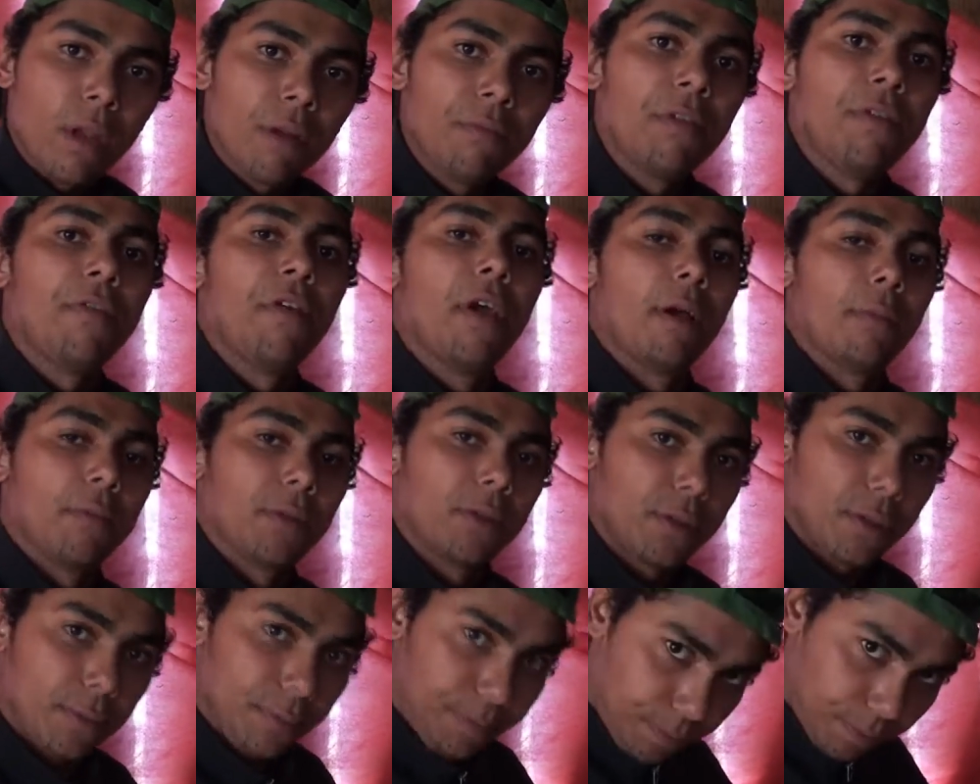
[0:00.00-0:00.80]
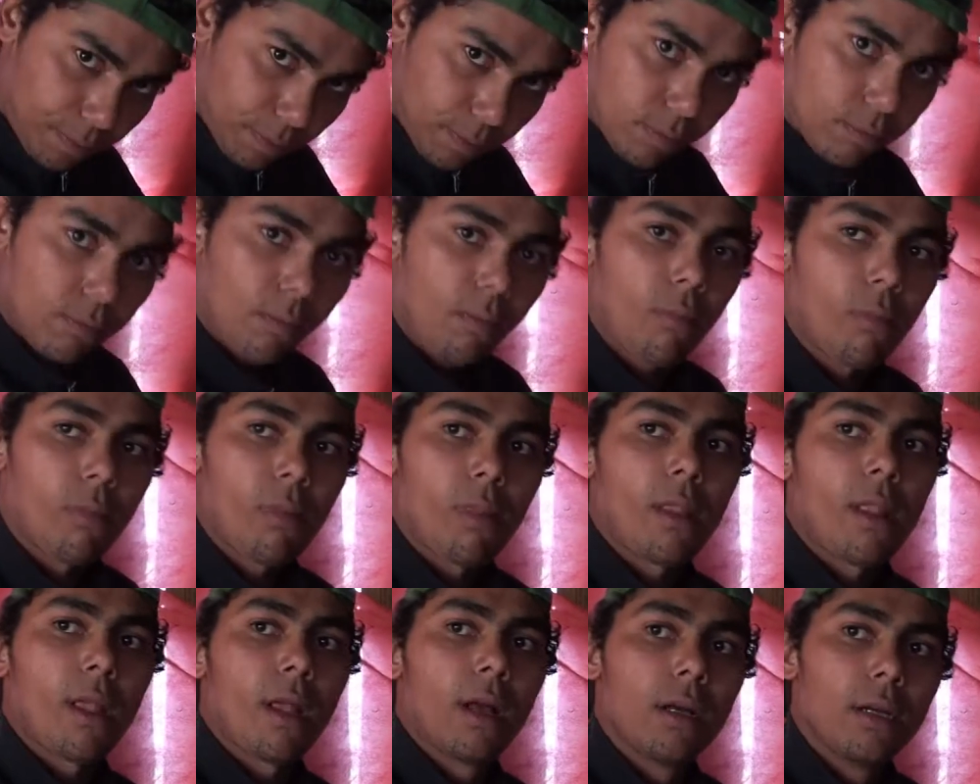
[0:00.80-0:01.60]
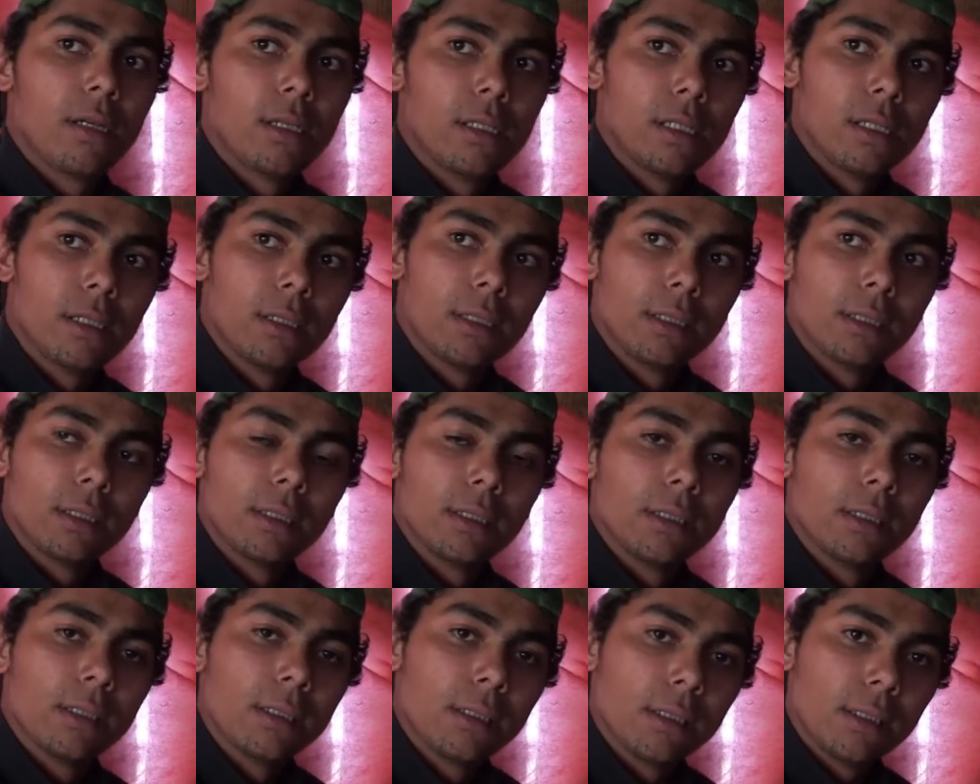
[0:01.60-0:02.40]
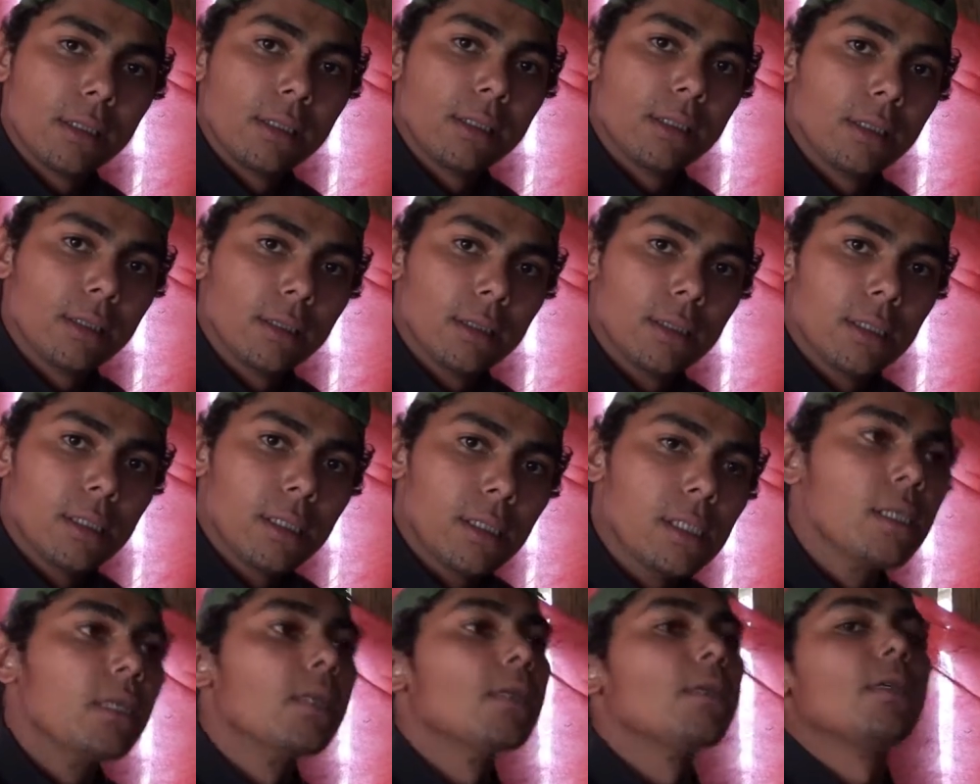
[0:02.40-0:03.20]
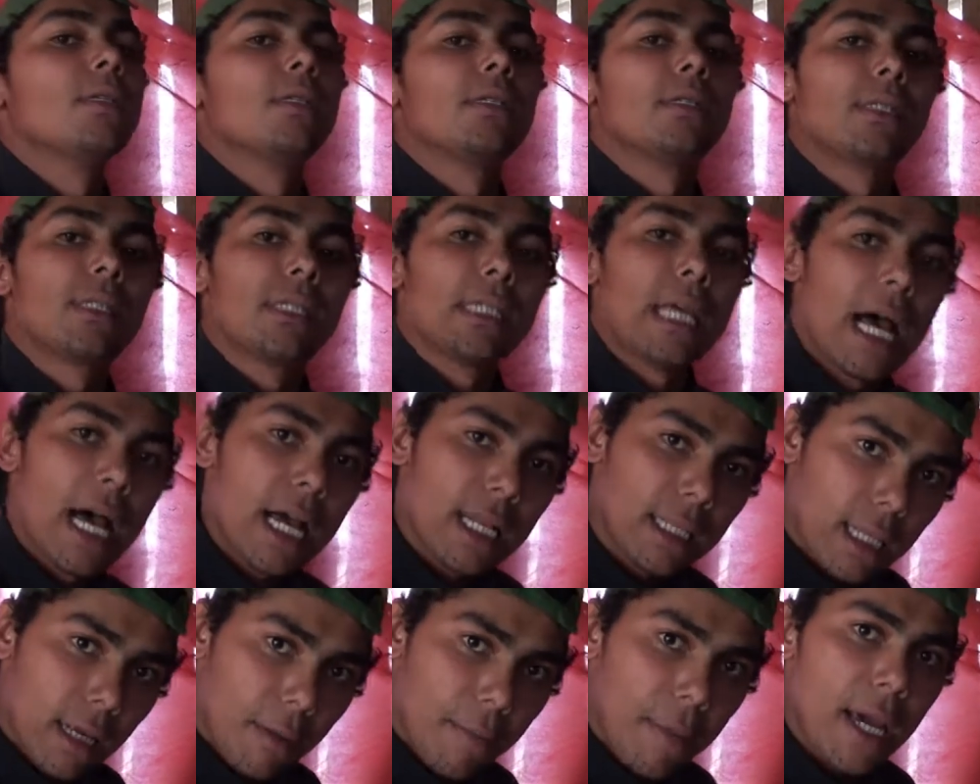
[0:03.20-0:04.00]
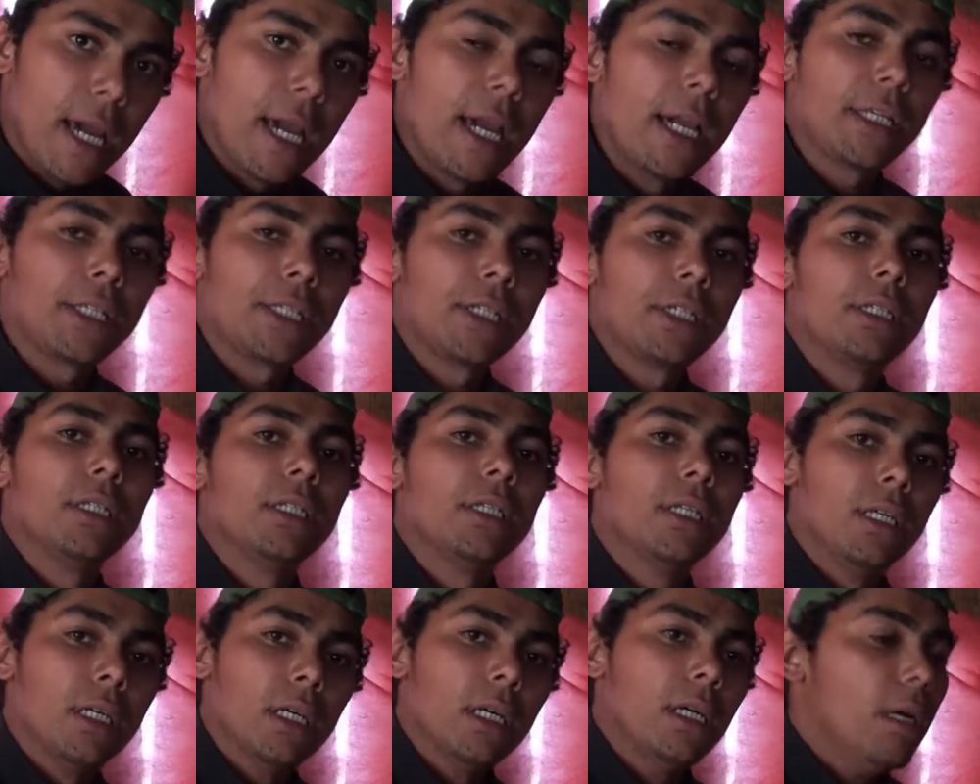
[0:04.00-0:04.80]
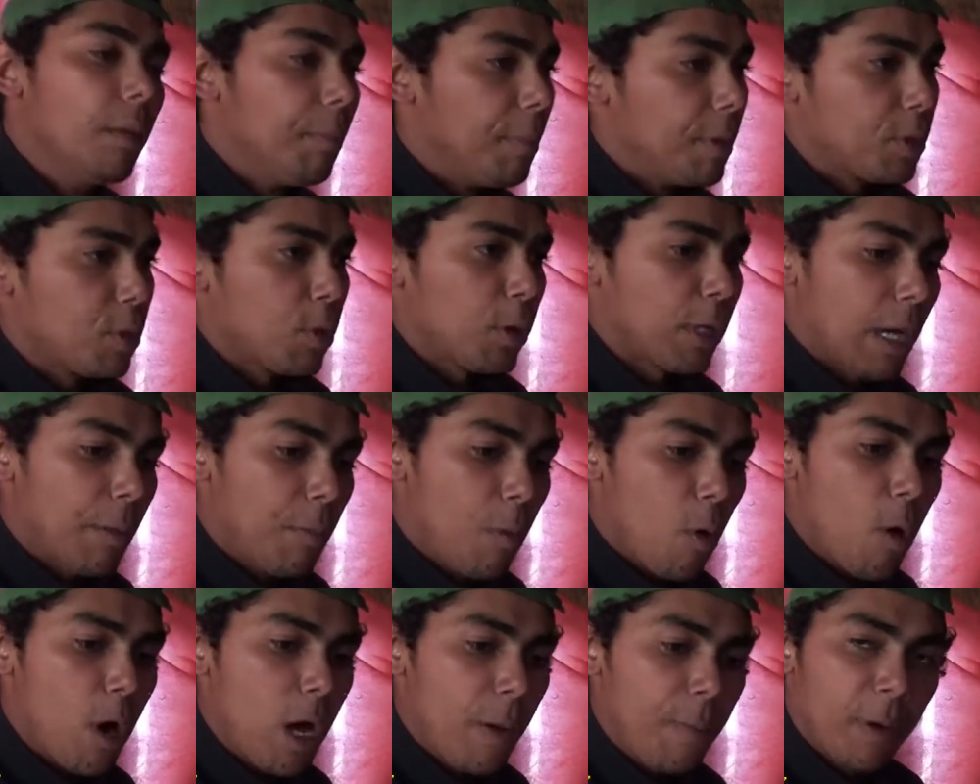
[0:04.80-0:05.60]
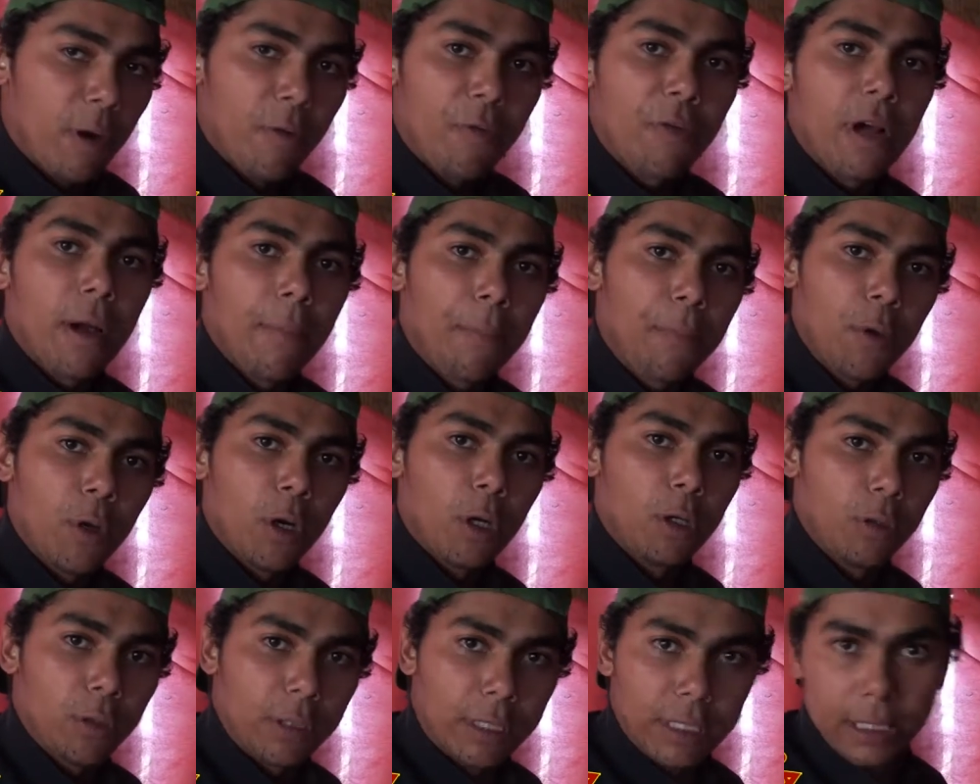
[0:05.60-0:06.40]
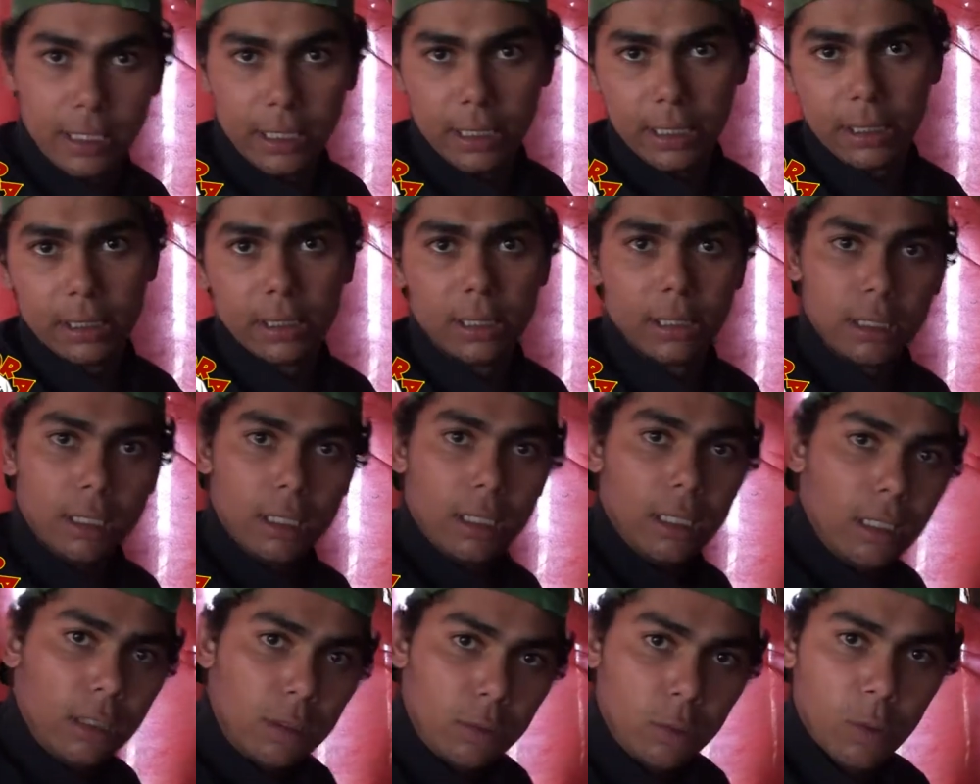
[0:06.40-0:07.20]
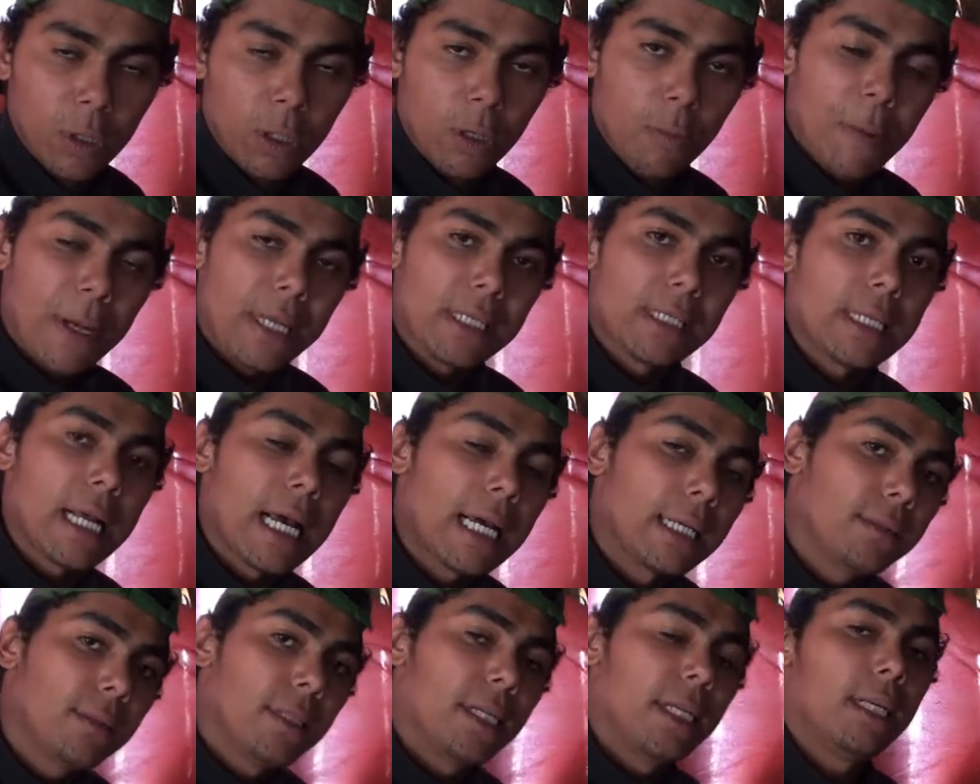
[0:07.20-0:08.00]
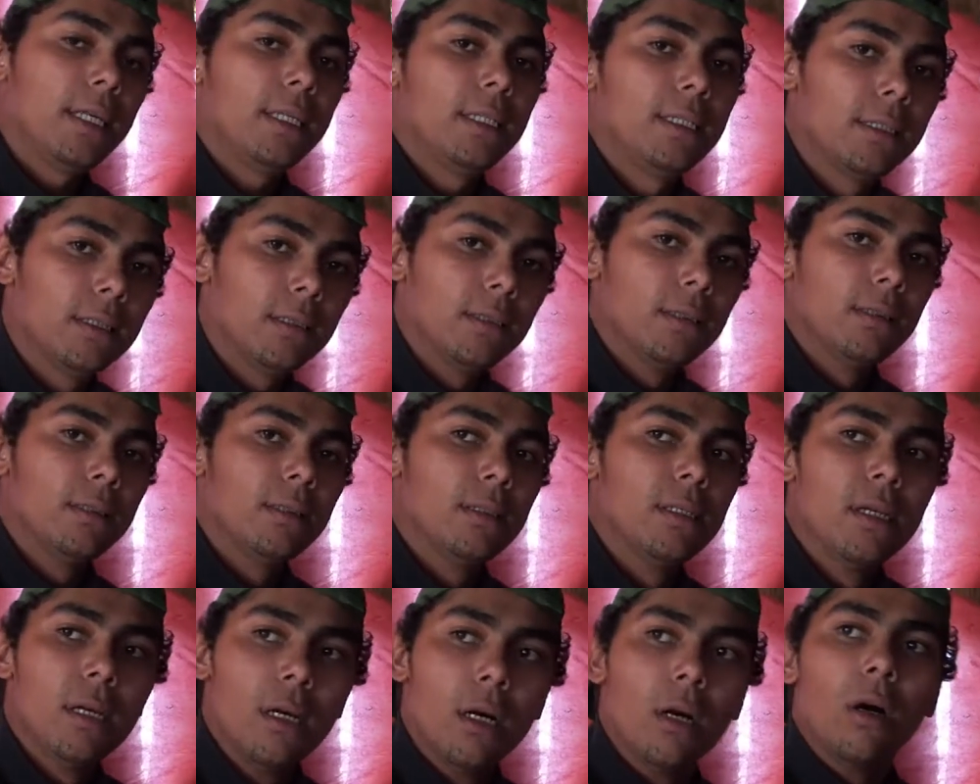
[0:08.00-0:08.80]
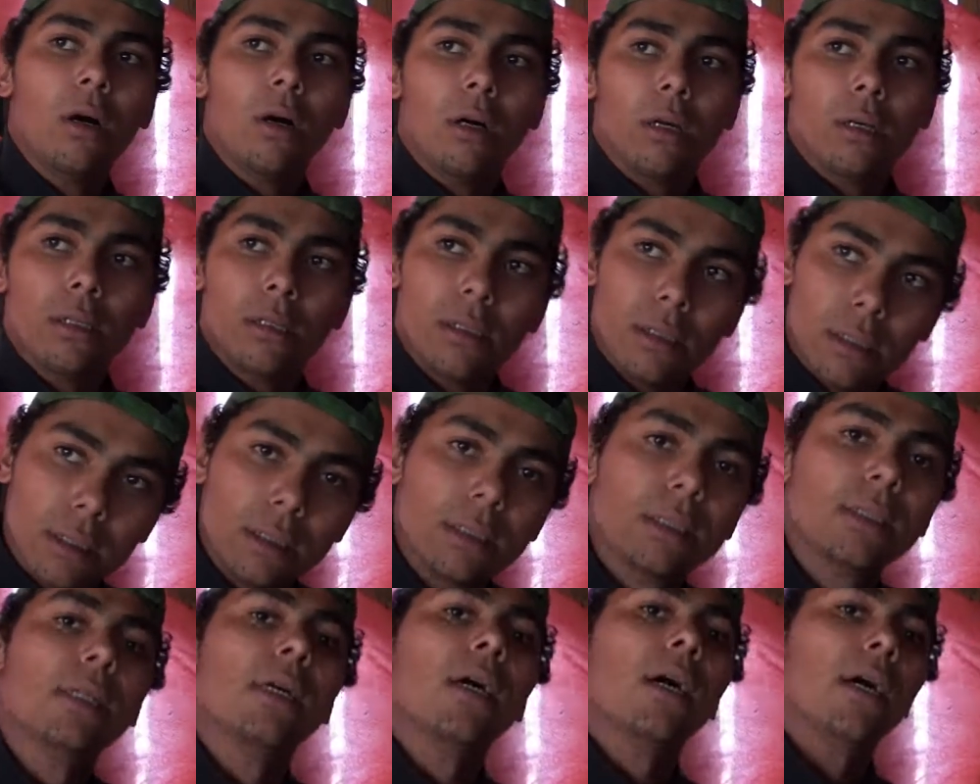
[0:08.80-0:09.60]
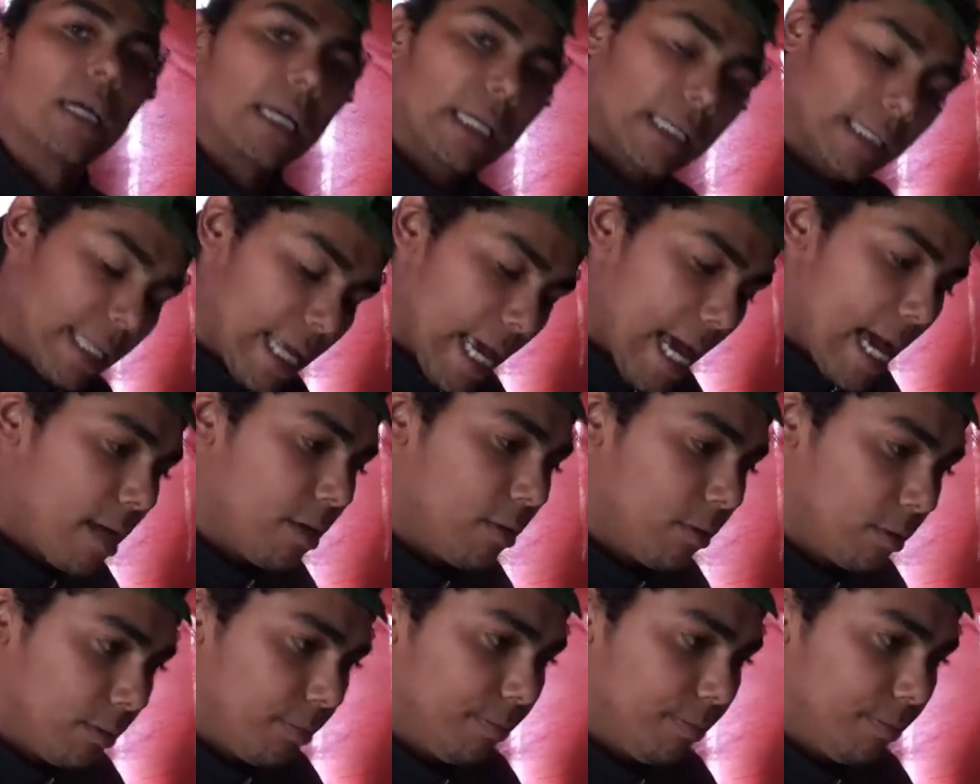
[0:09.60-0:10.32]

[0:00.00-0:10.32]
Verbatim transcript: Vivemos. Só quando foi que, que veio essa frente fria aí mesmo, que o pessoal Exatamente. achou que ia morrer todo mundo. Pensou que ia morrer para não ficar pior do que no ano passado, né? Aí que deram esse pano aí. Aí deram.